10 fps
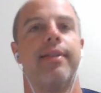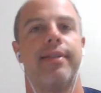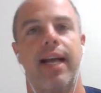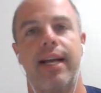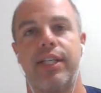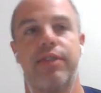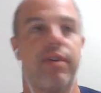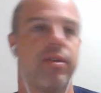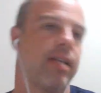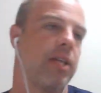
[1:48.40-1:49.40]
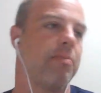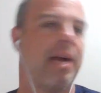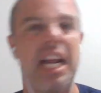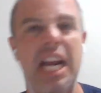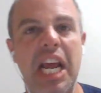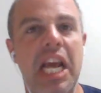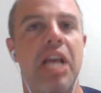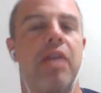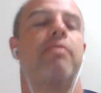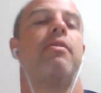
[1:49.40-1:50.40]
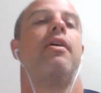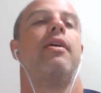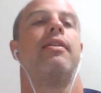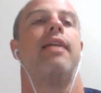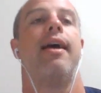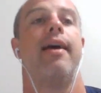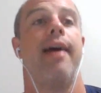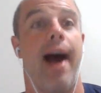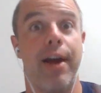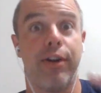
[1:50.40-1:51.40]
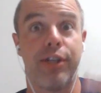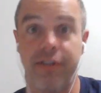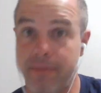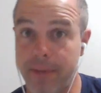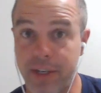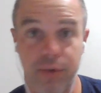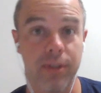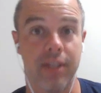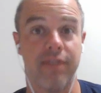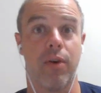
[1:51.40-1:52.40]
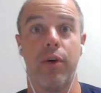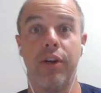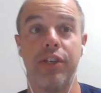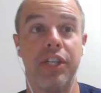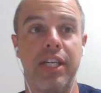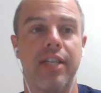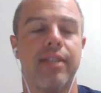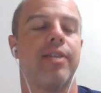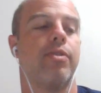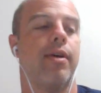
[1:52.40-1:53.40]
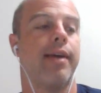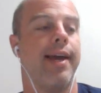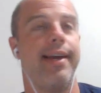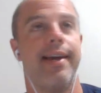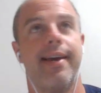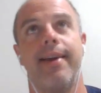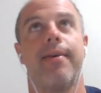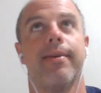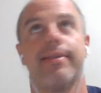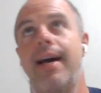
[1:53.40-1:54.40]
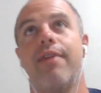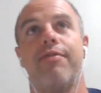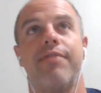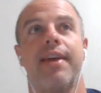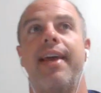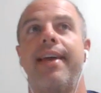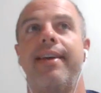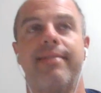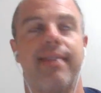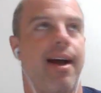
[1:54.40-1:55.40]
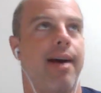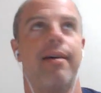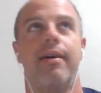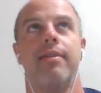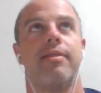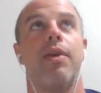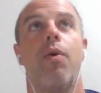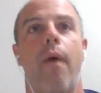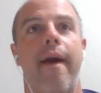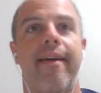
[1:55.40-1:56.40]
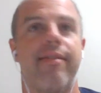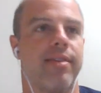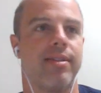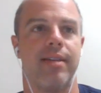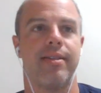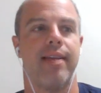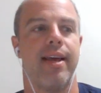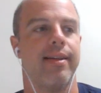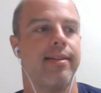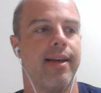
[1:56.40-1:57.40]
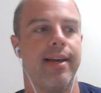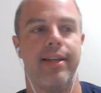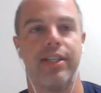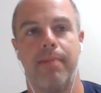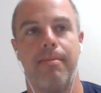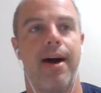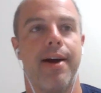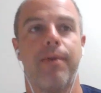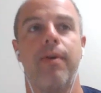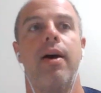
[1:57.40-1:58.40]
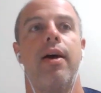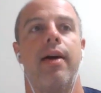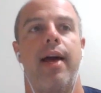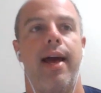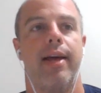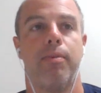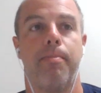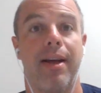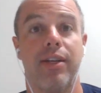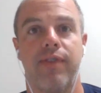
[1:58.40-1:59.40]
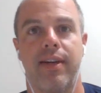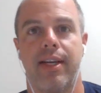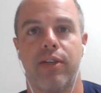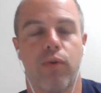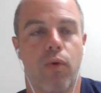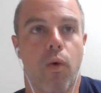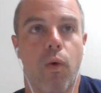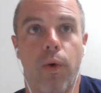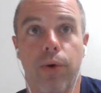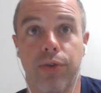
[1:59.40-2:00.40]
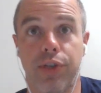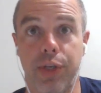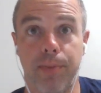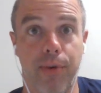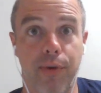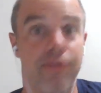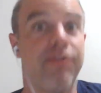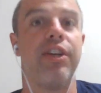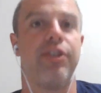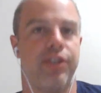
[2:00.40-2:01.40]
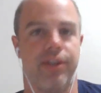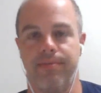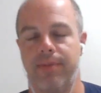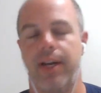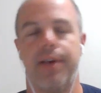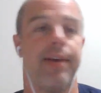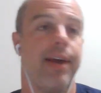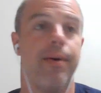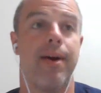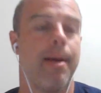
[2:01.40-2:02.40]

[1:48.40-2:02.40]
né? Tive um resultado maneirinho, né? Aí eu tive minha discursiva corrigida, só que aí é aquele negócio, ah, eu fiquei em, sei lá, 50, 60 e chamaram é, no prazo de validade do concurso tipo 20, entendeu? E eu